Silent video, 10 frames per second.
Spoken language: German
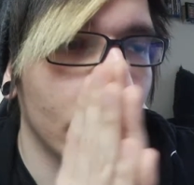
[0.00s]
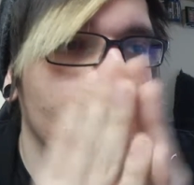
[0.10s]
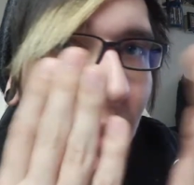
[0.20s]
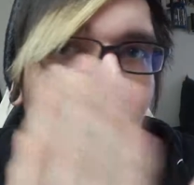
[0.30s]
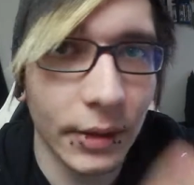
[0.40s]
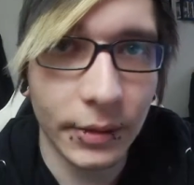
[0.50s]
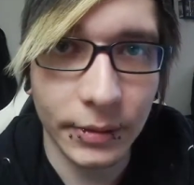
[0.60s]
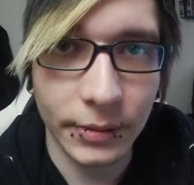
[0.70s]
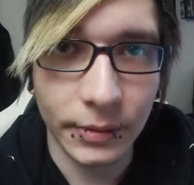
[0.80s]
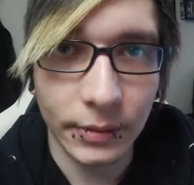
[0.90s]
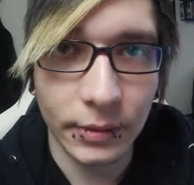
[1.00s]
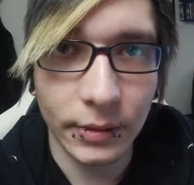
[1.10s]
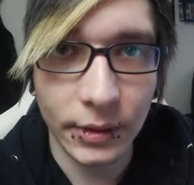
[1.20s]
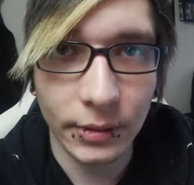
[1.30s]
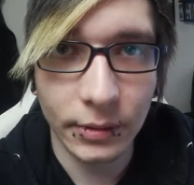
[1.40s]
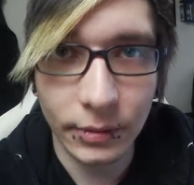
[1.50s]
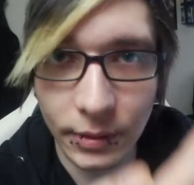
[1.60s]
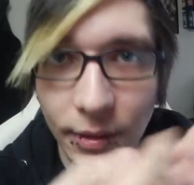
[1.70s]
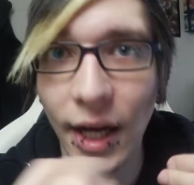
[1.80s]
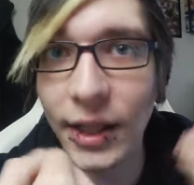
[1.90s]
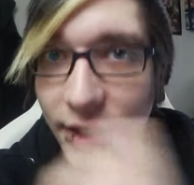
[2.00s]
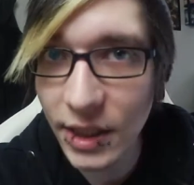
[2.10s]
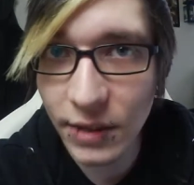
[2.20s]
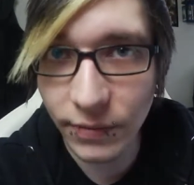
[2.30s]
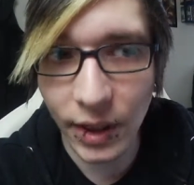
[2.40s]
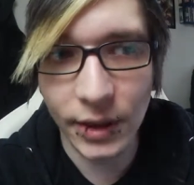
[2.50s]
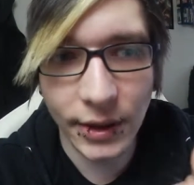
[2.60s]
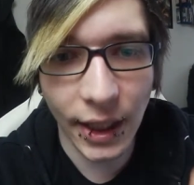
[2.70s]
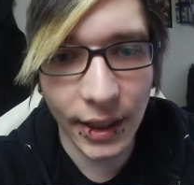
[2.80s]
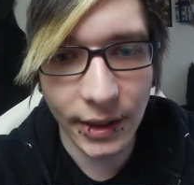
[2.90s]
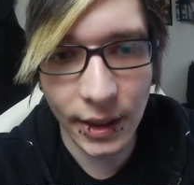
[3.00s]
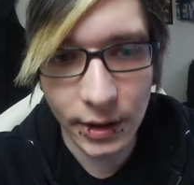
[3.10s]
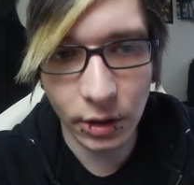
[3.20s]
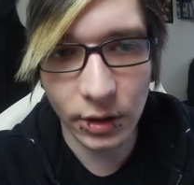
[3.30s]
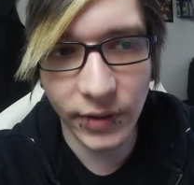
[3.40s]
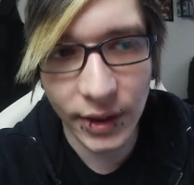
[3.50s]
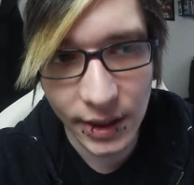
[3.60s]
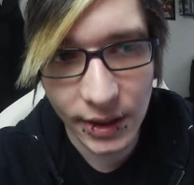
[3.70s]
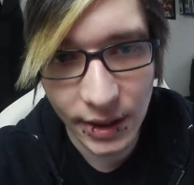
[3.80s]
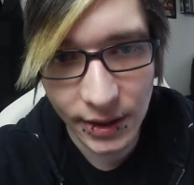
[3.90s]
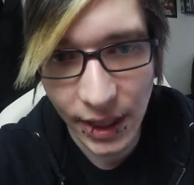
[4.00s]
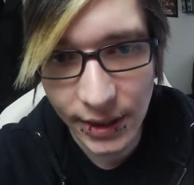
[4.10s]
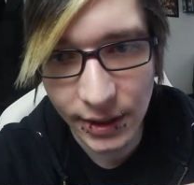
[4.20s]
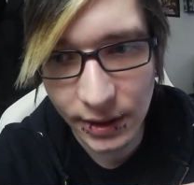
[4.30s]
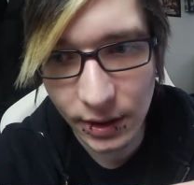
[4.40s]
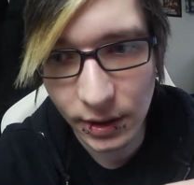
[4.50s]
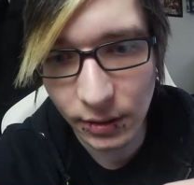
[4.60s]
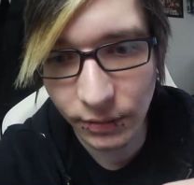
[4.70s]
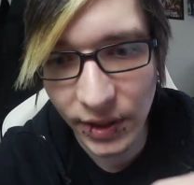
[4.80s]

ne, aktiver seid als sonst, weil das ist das Einzige,